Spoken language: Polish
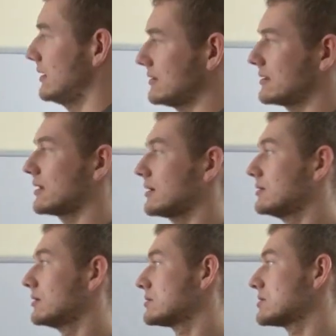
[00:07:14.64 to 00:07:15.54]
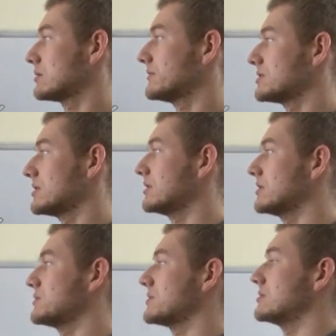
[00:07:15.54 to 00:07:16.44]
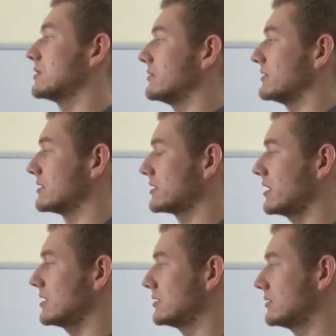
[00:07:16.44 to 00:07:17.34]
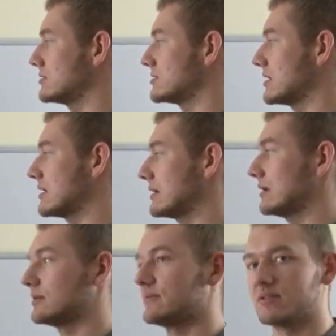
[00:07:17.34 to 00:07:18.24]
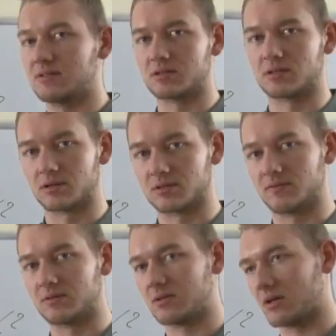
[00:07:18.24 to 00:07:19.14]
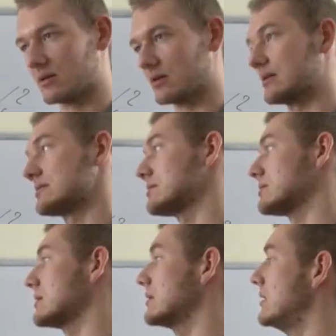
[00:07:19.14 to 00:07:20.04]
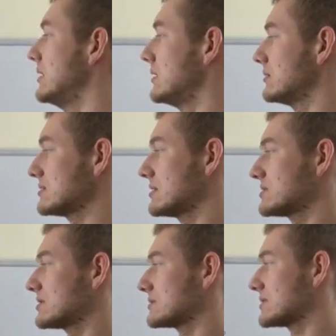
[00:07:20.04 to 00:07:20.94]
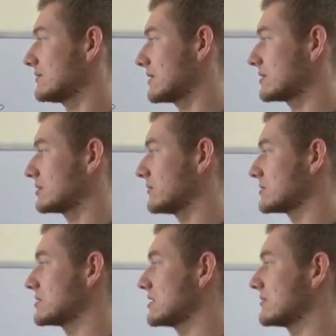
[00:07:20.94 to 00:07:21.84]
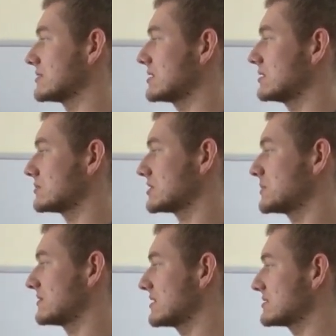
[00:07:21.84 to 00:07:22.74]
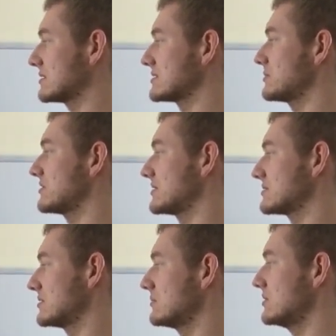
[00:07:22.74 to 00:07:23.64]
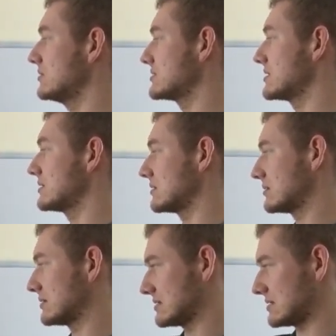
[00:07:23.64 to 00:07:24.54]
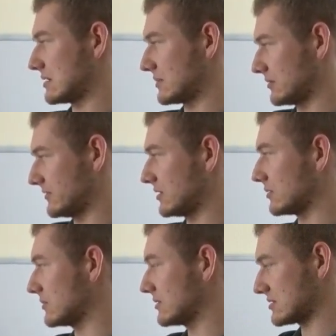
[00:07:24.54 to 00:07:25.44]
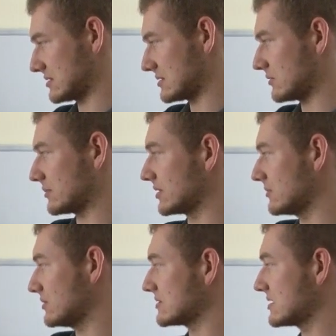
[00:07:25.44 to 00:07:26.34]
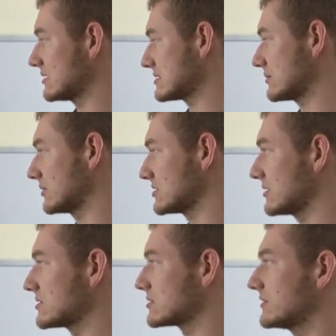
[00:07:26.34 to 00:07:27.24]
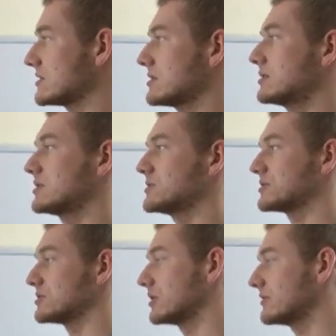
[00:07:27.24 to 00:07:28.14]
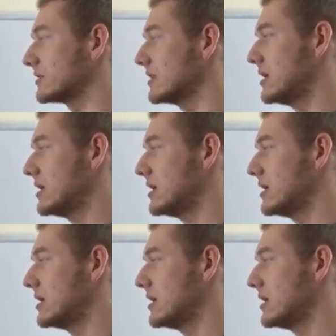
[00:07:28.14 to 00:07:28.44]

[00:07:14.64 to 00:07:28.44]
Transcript: Energia kinetyczna równa się energii spoczynkowej. Energia kinetyczna, relatywistyczna oczywiście, a nie klasyczna, to jest m0c kwadrat, to tworzyć nawias 1 przez pierwiastek, za pierwiastkiem minus 1, za mianownikiem, znaczy za ułamkiem minus 1, zamknąć nawias, równa się energii spoczynkowej,